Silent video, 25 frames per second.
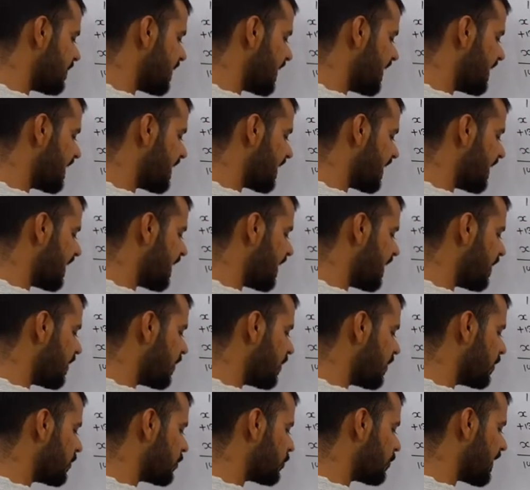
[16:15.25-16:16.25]
डिवाइड करेंगे
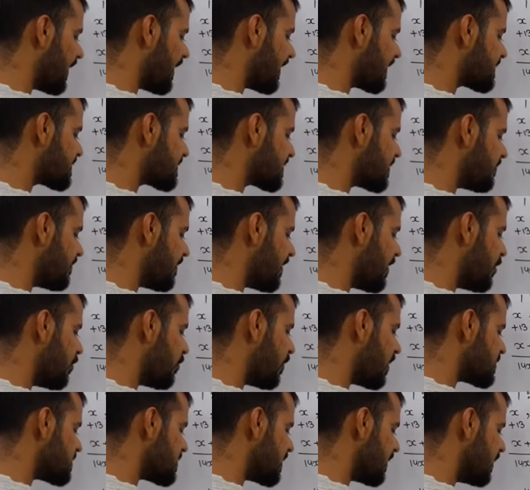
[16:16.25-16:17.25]
तो एक्स की
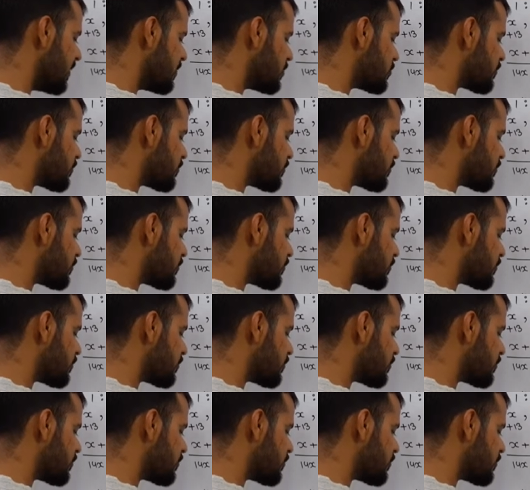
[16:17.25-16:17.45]
वैल्यू आ जाएगी